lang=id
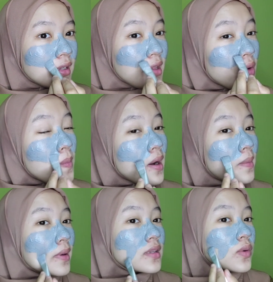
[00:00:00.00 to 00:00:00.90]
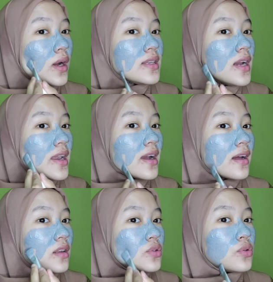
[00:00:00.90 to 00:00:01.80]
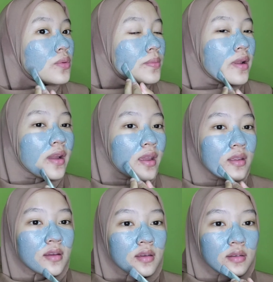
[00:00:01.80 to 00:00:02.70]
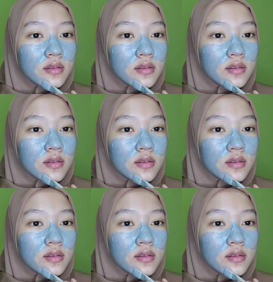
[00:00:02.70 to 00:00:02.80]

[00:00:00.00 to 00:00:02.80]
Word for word: kayaknya aku bakal pakai suka aja deh karena cukup deh kayaknya